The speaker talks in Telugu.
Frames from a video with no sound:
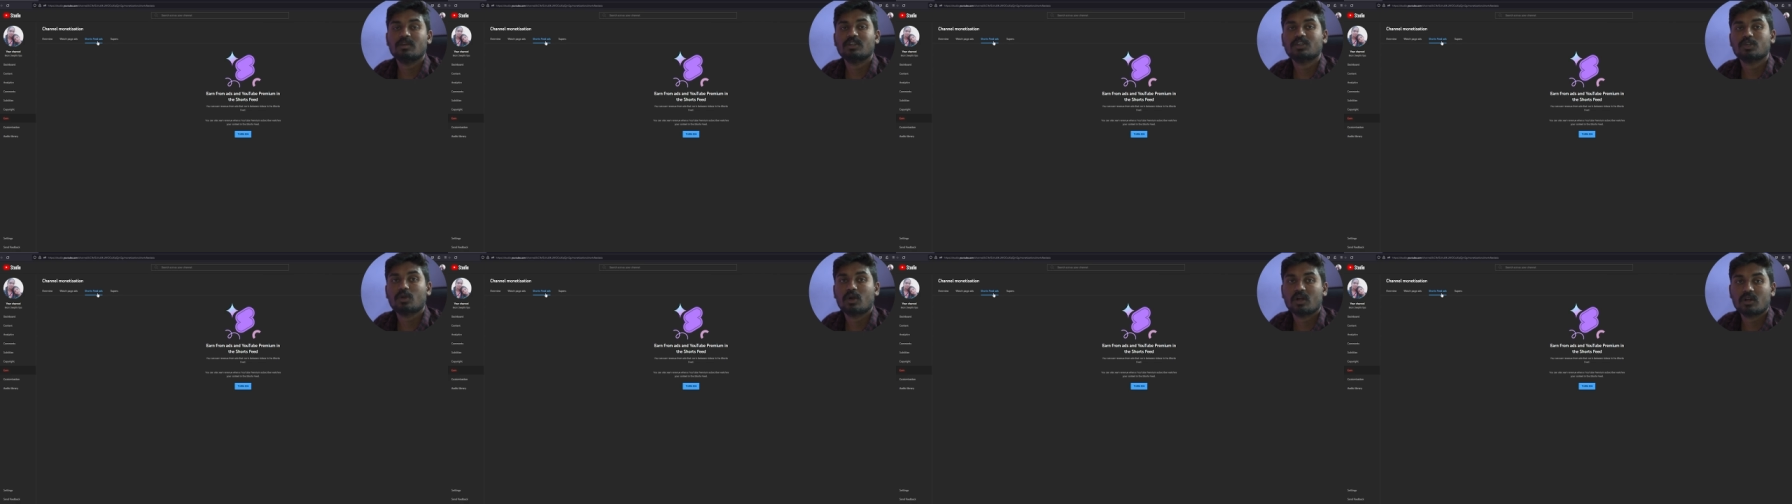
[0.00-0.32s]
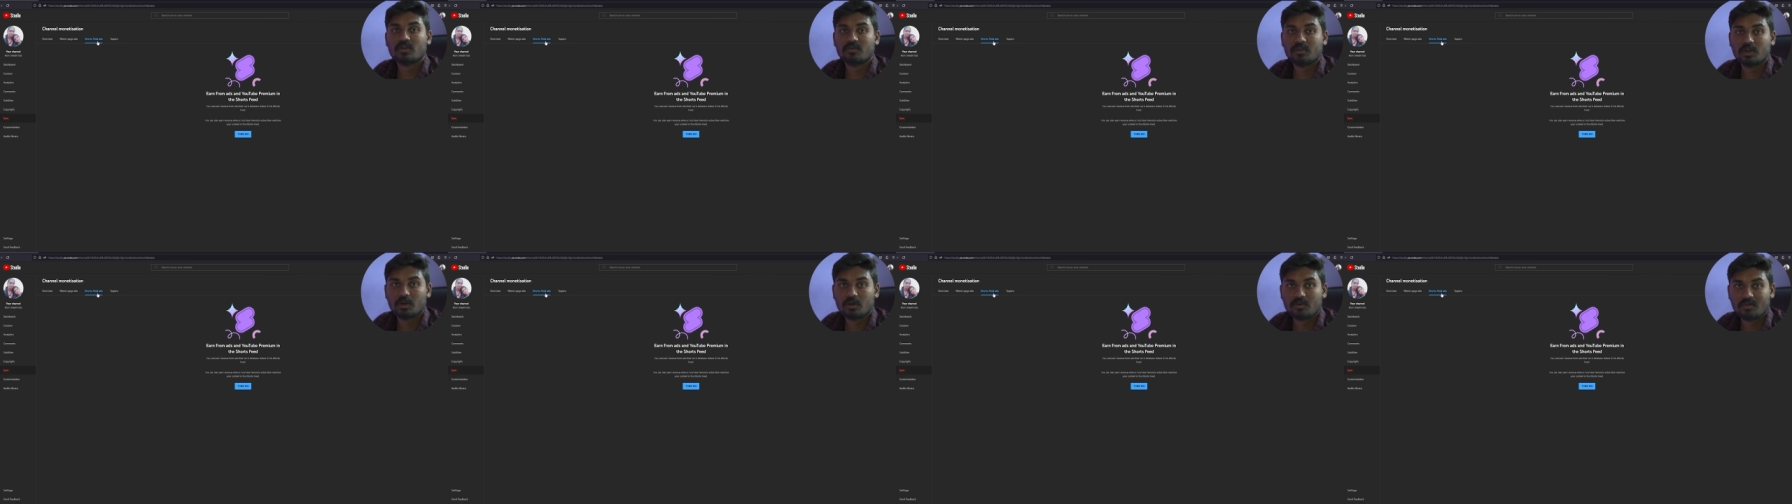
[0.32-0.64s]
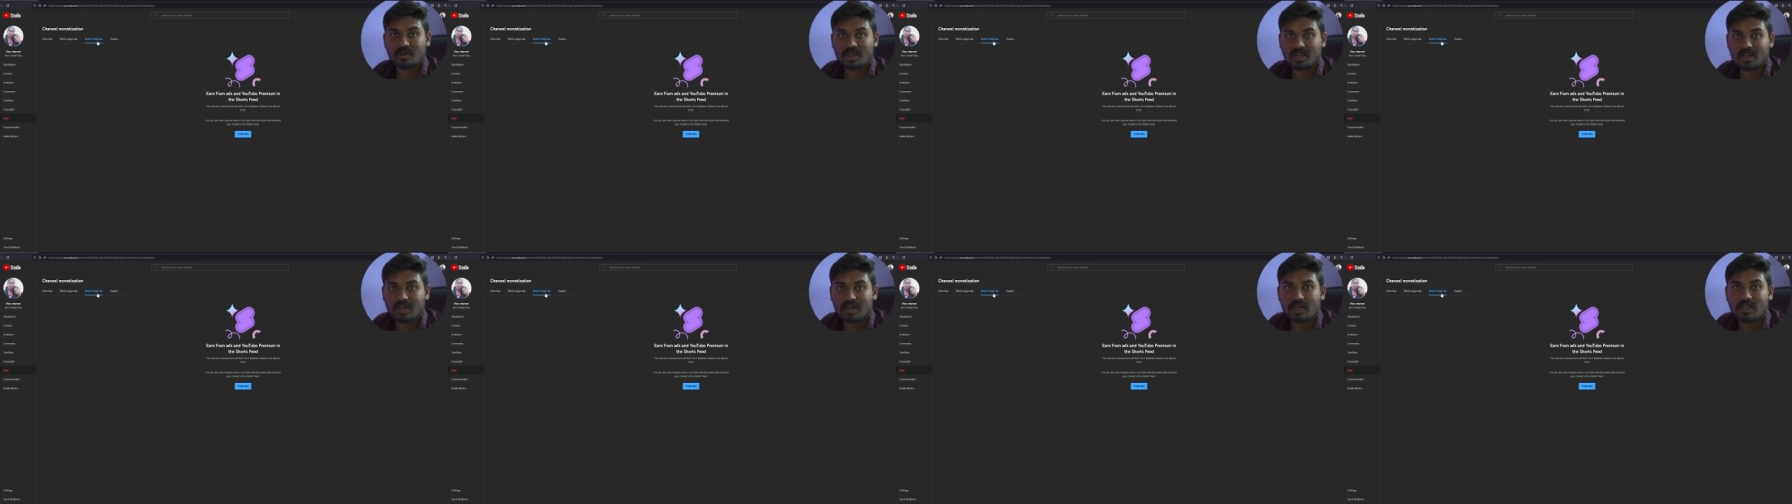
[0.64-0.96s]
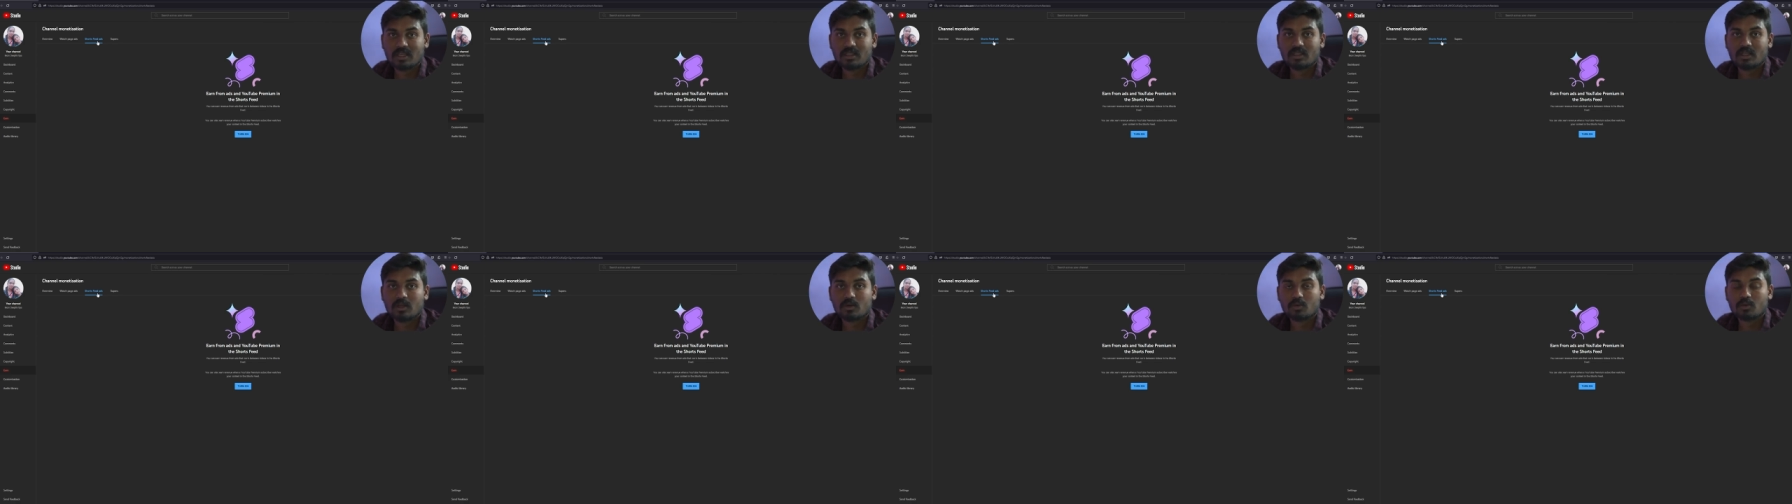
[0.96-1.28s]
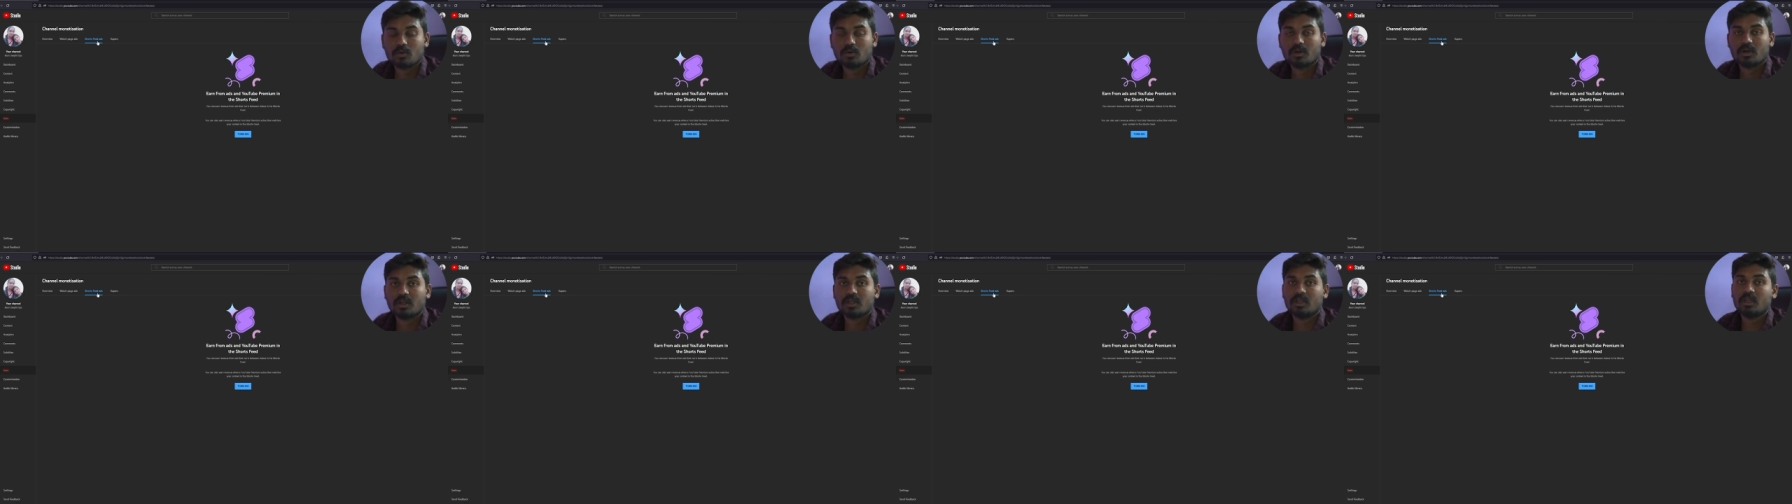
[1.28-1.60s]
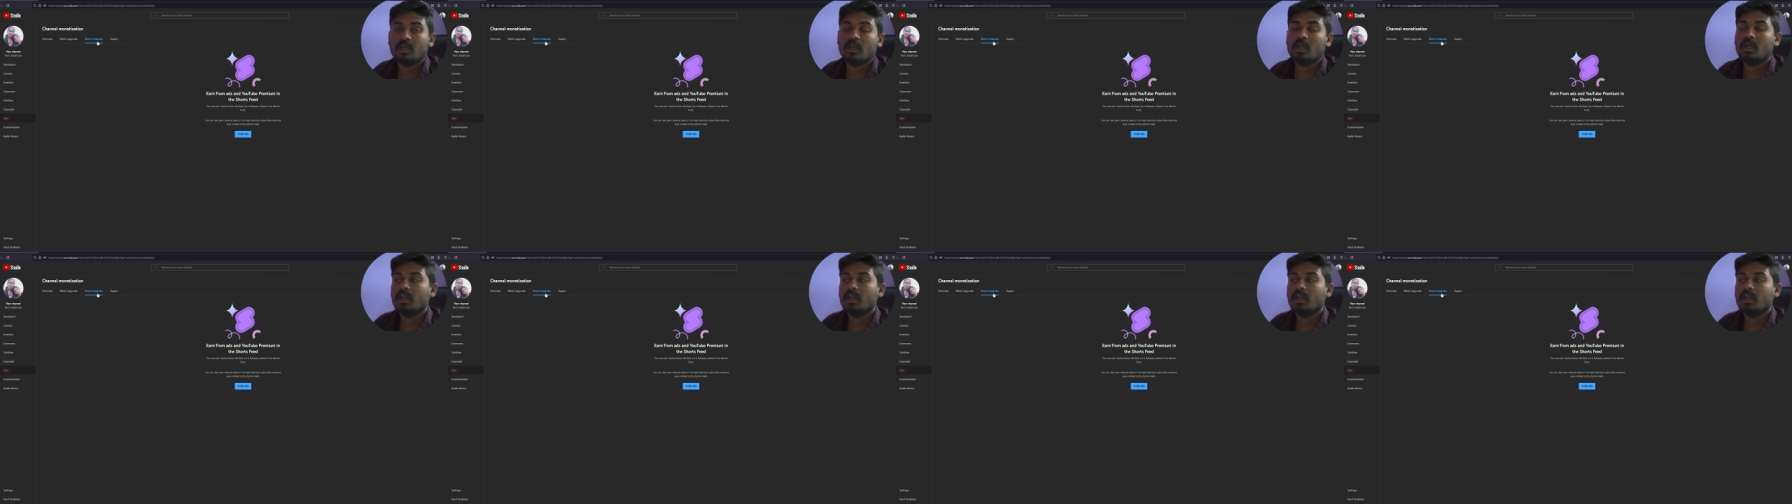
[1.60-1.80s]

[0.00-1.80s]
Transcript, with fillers: మీ షార్ట్ వీడియో వైరల్ అయింది అనుకోండి